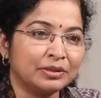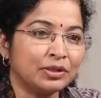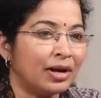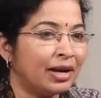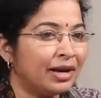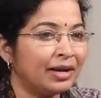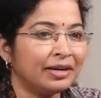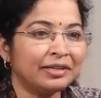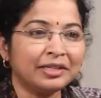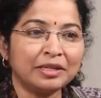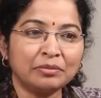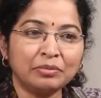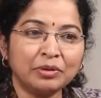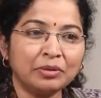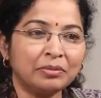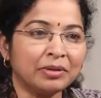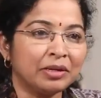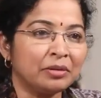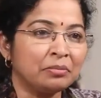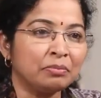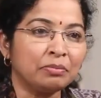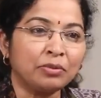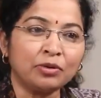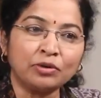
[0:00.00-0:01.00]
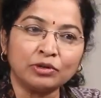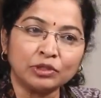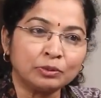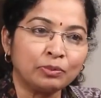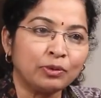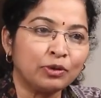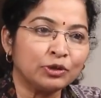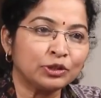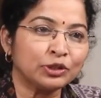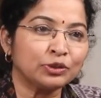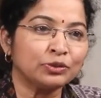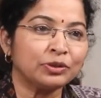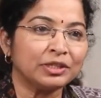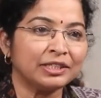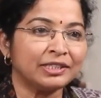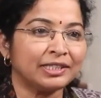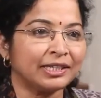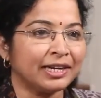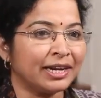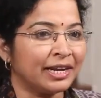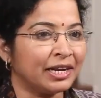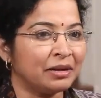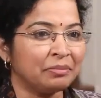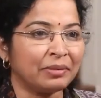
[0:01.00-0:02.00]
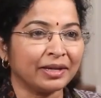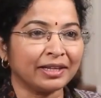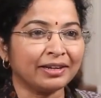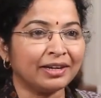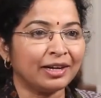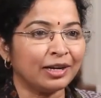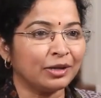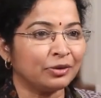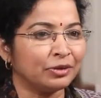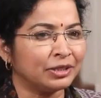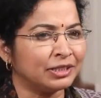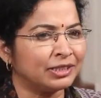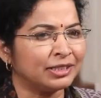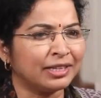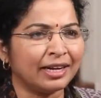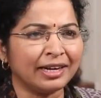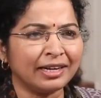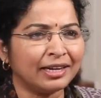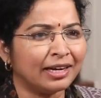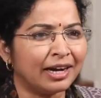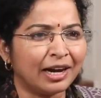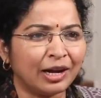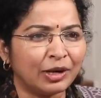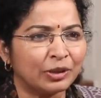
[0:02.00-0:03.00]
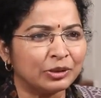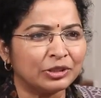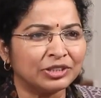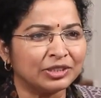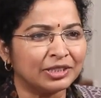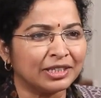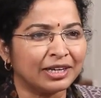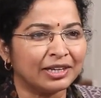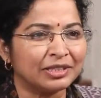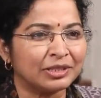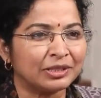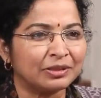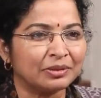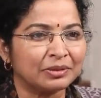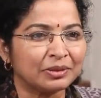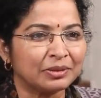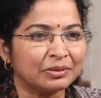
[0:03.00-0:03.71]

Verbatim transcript: సో అలాంటప్పుడు మనం స్పోర్ట్స్ గురించి కానీ పథకాల గురించి కానీ దేశము